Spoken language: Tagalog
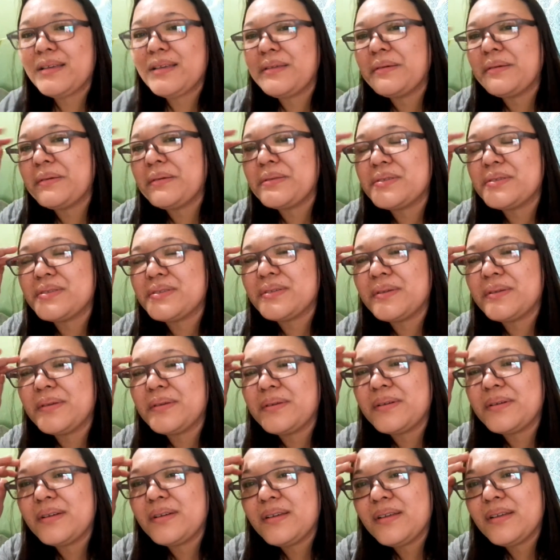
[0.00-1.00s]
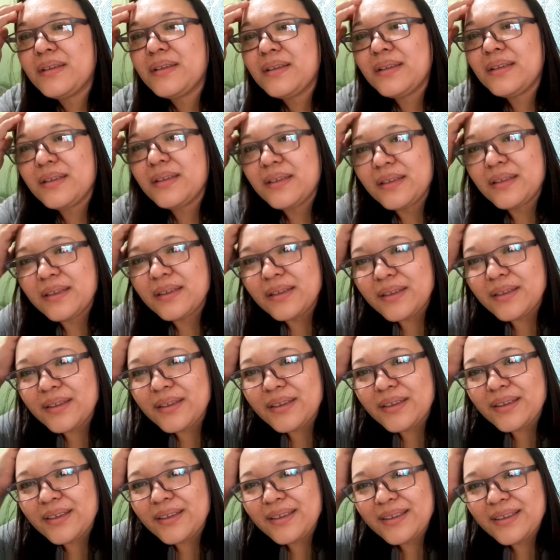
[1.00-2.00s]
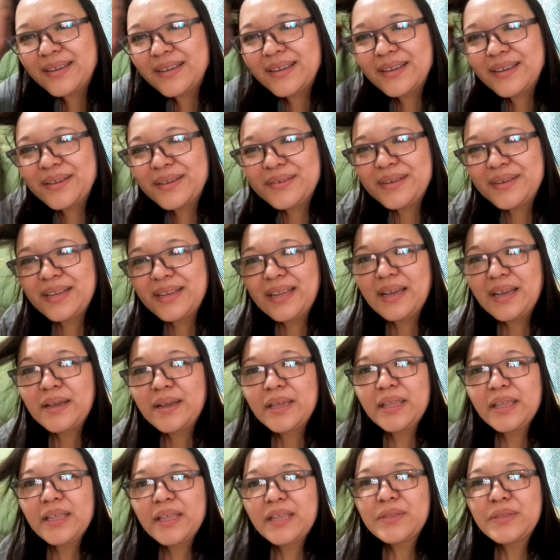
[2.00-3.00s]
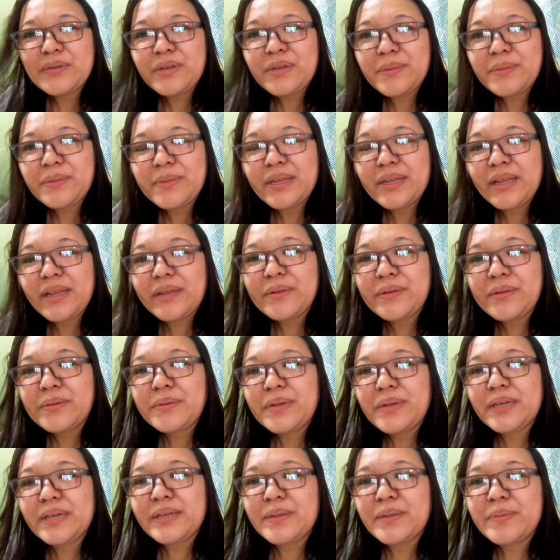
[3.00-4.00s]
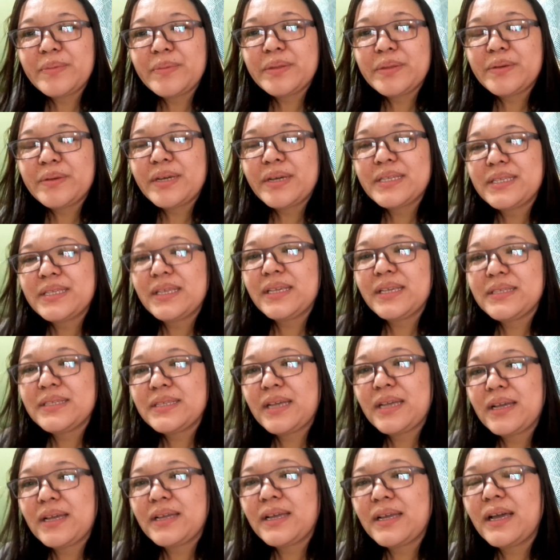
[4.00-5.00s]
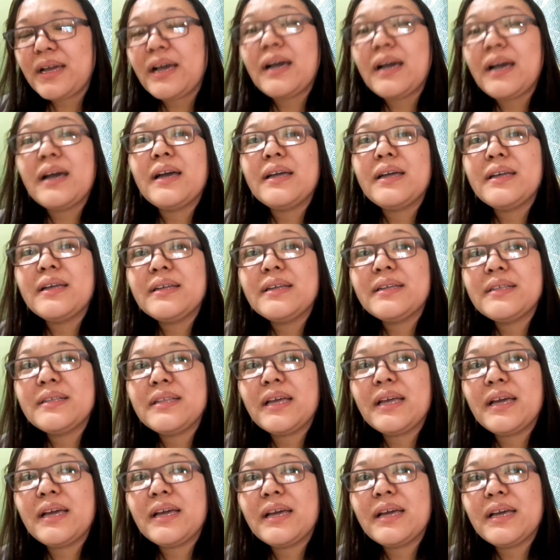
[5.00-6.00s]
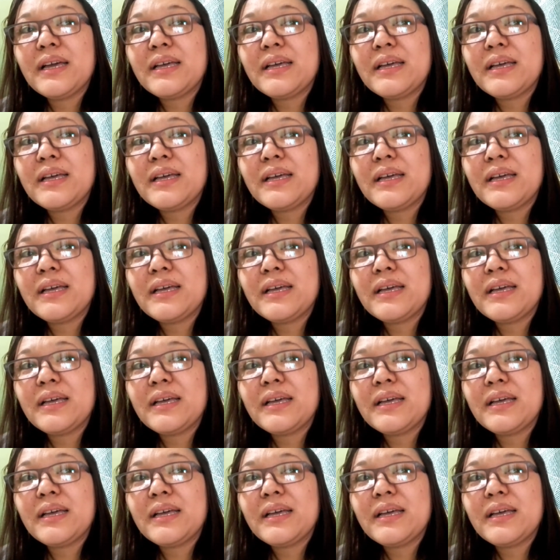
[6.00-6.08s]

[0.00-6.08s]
Yun, so, uh, wala. ito naman, ano ko lang naman to kasi sa, uh, na,